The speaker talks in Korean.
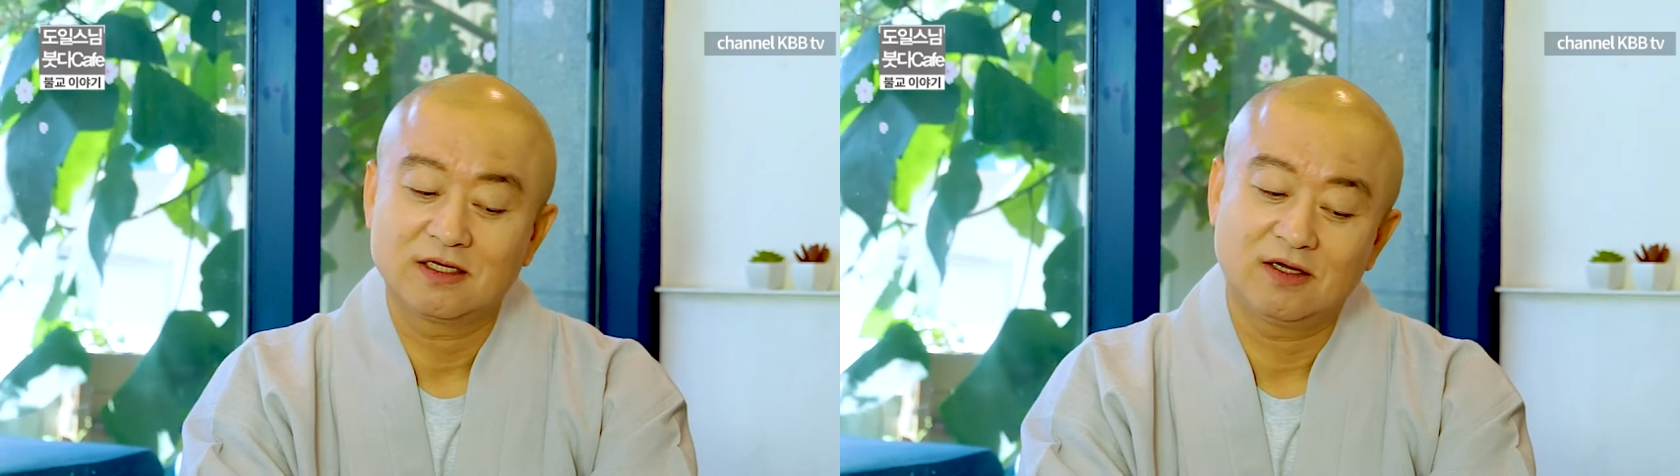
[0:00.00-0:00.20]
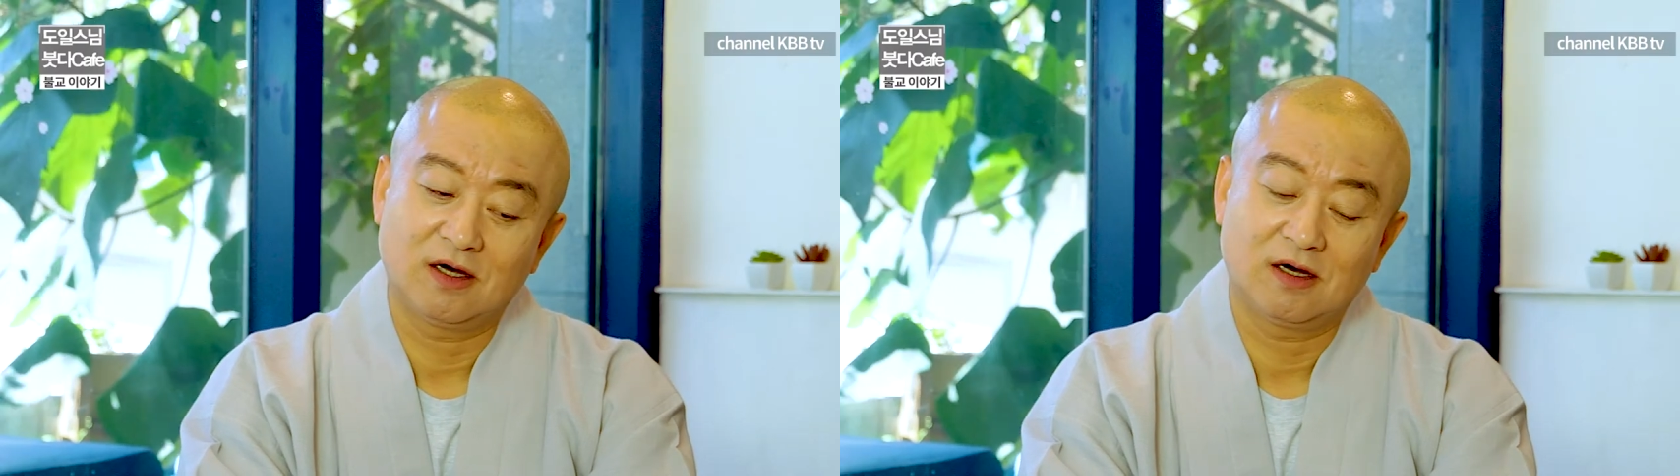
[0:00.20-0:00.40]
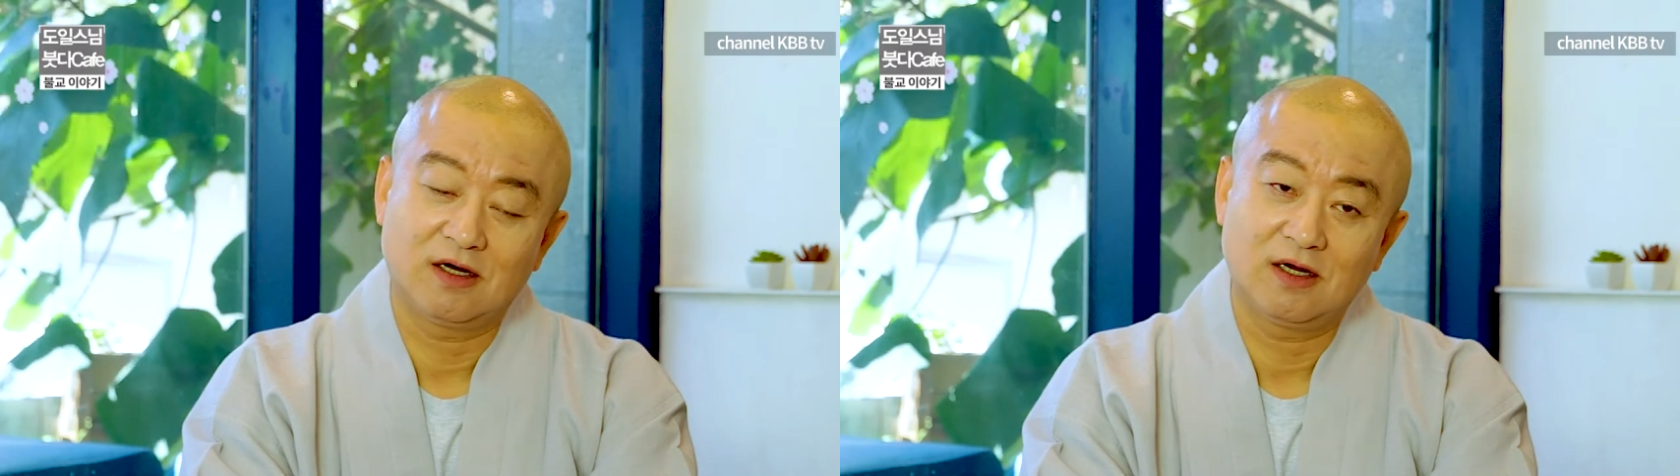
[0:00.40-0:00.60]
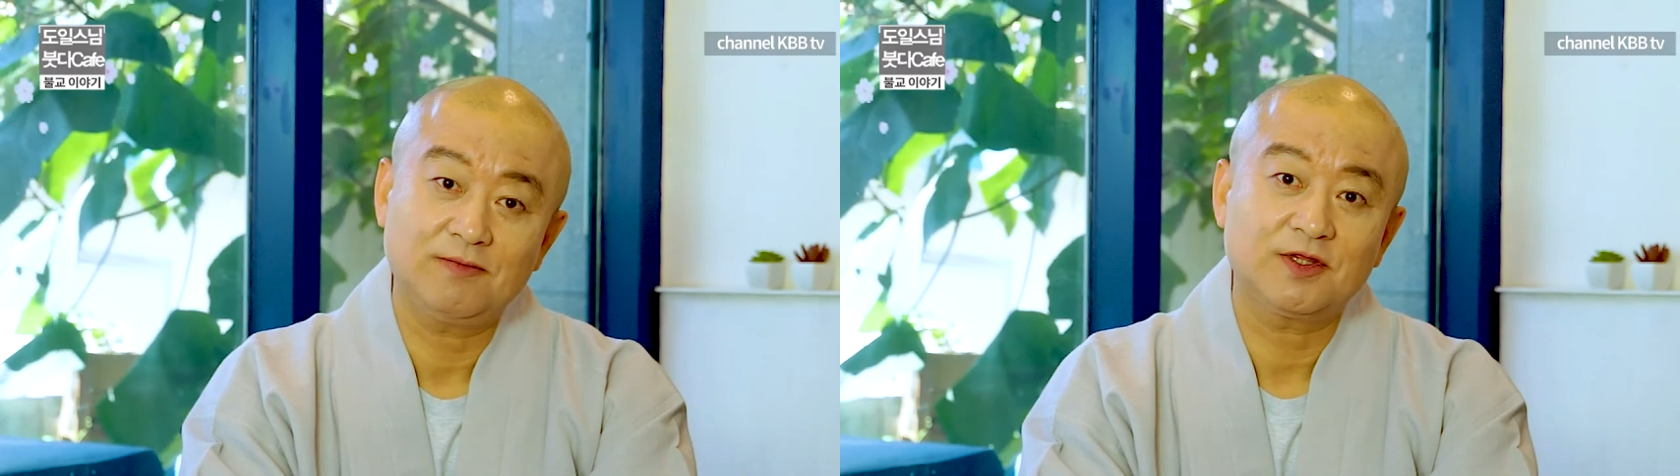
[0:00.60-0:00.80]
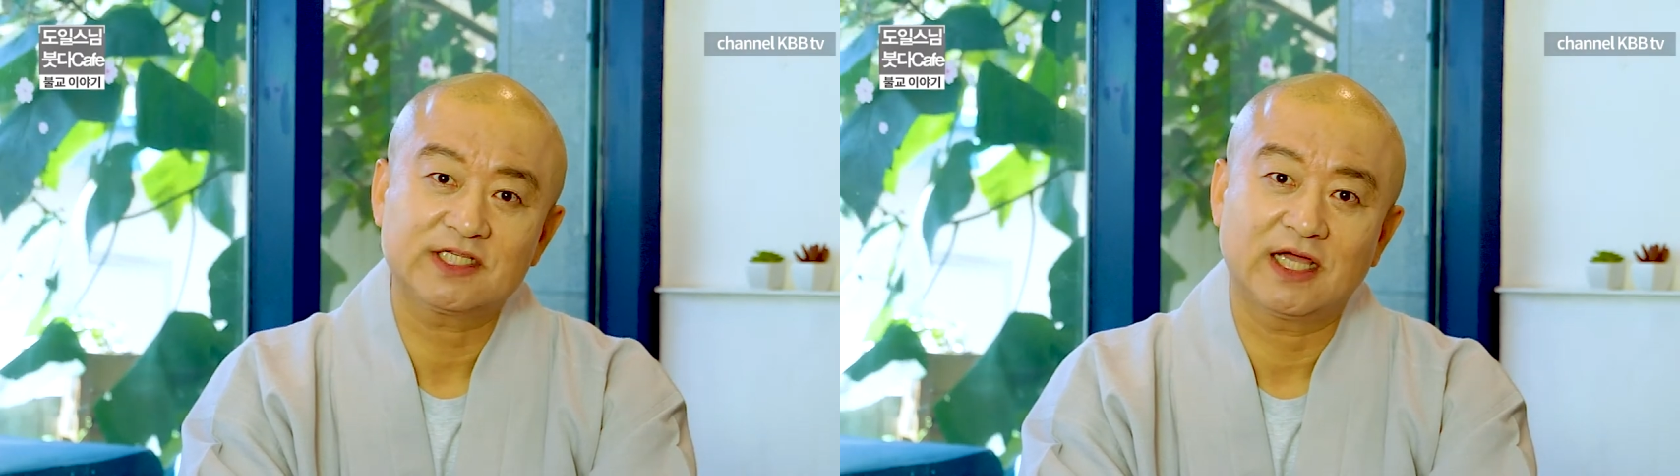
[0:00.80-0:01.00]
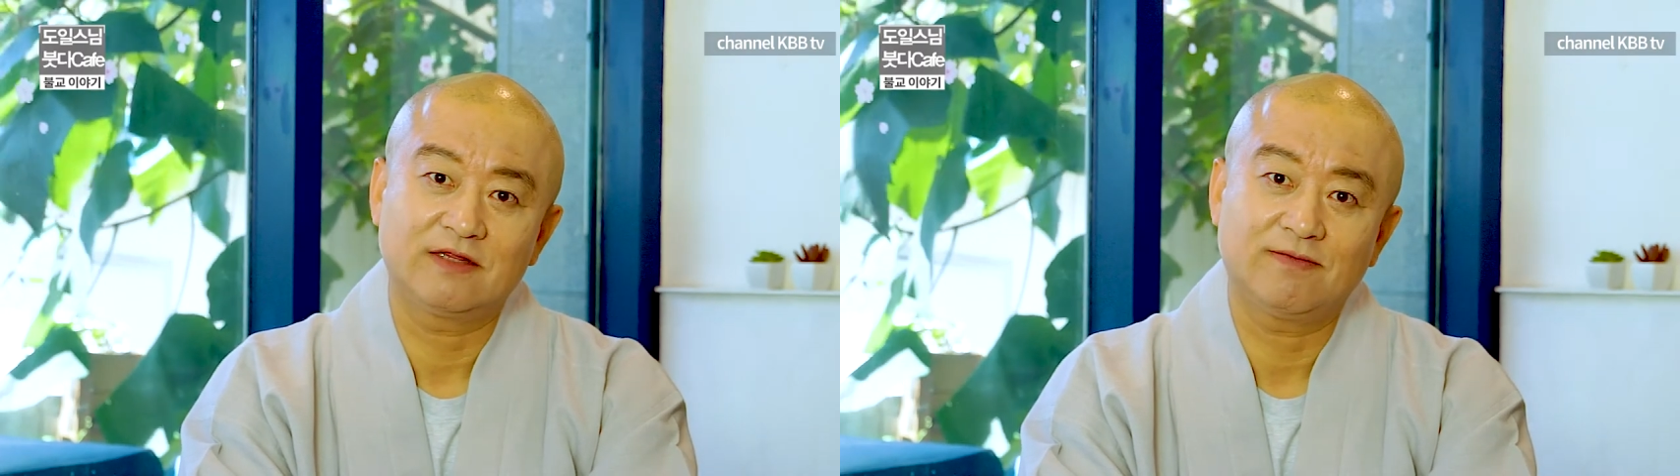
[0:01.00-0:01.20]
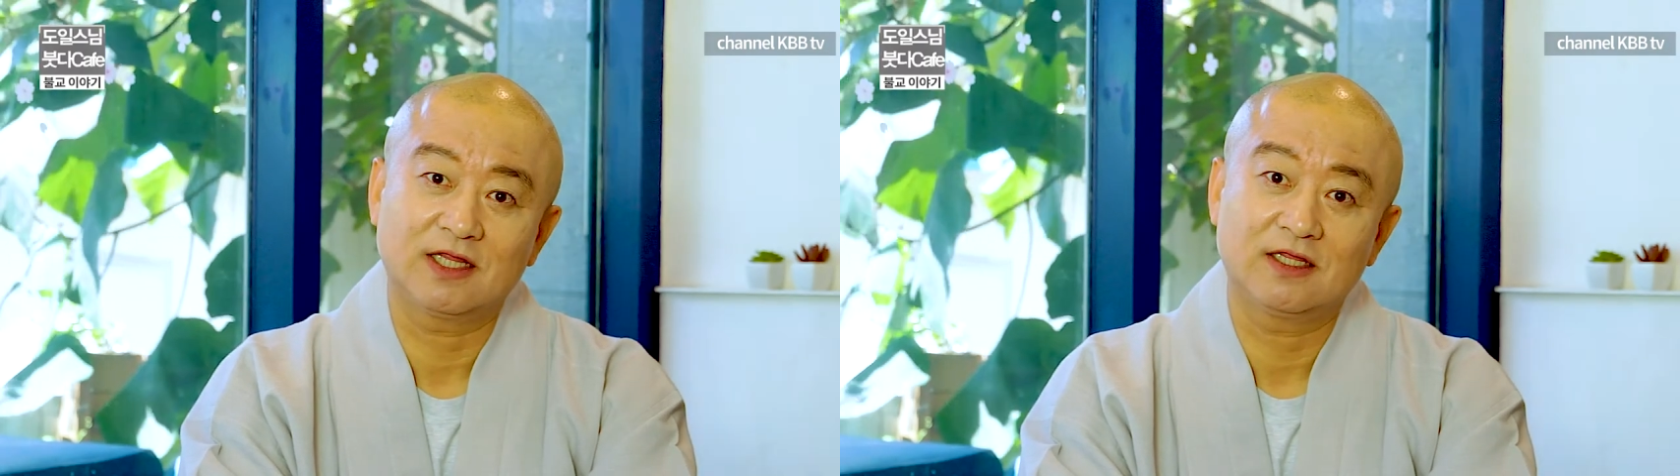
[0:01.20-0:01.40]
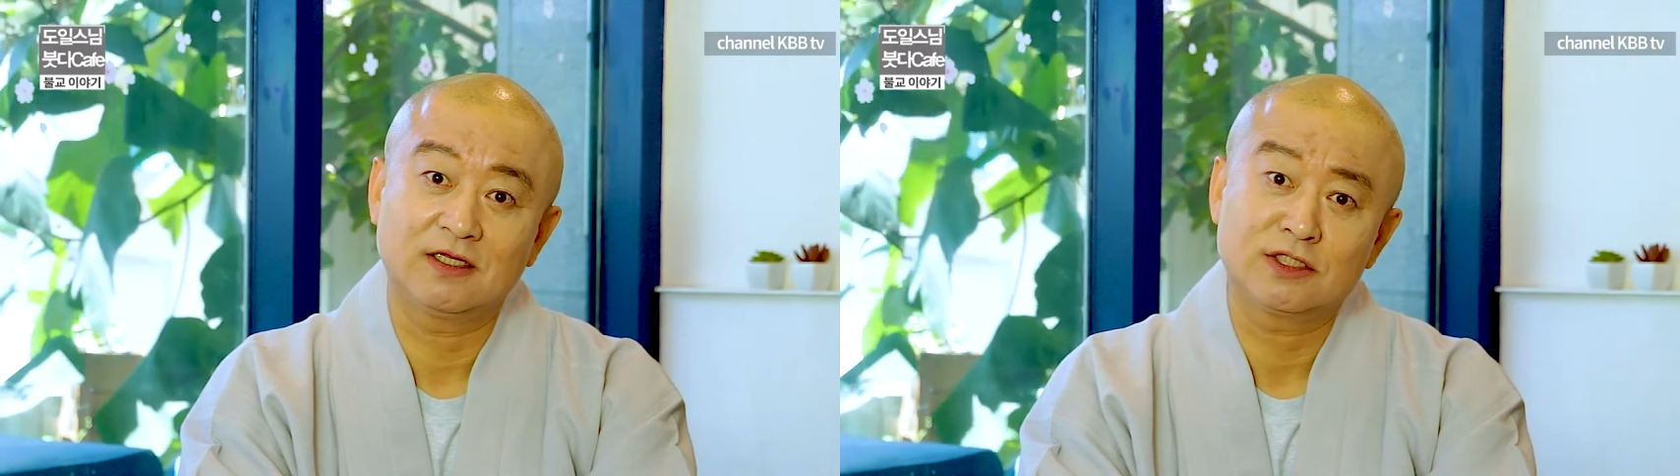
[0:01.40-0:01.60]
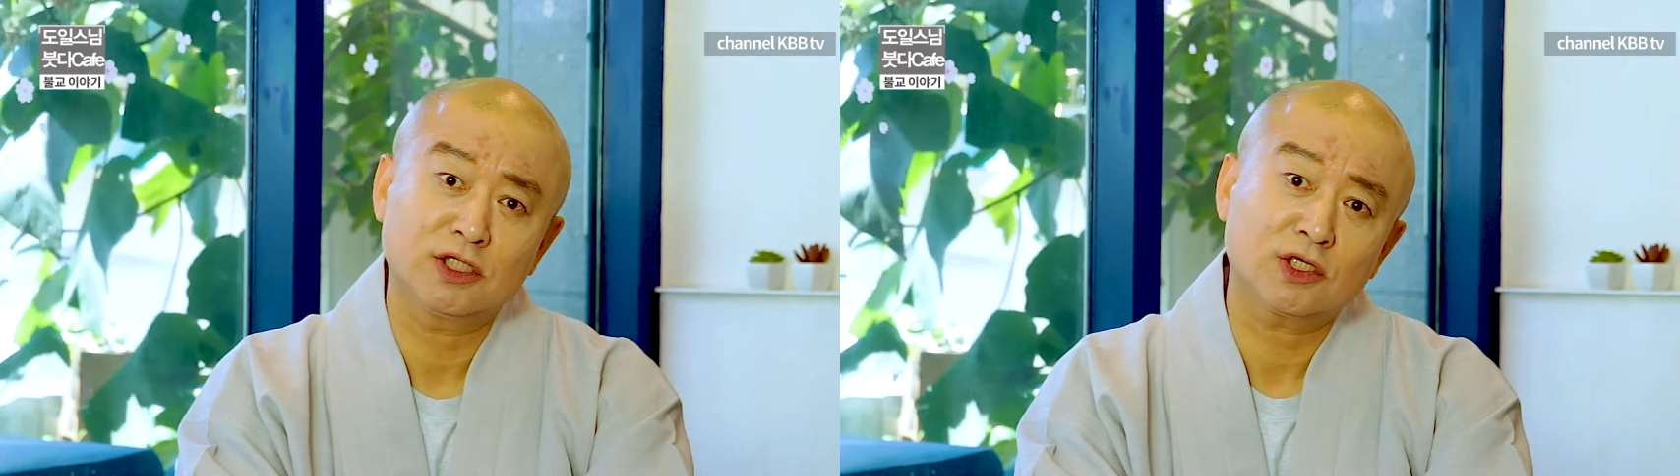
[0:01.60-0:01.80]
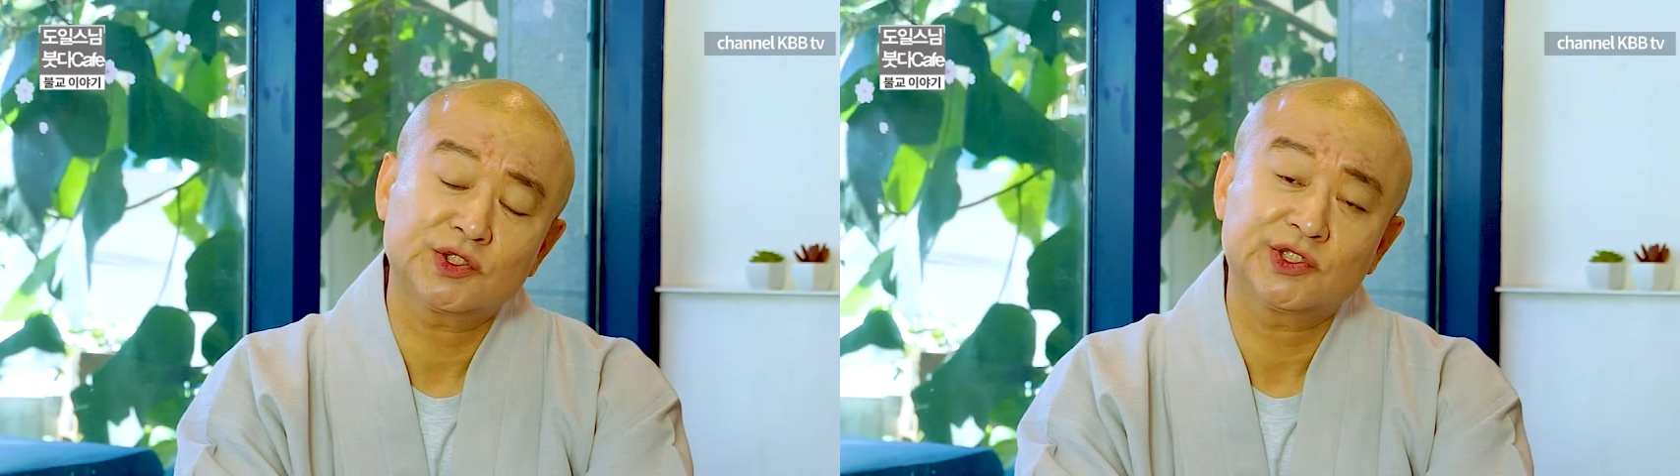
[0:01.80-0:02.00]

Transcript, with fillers: 어, 레프트 사이드 파티 즉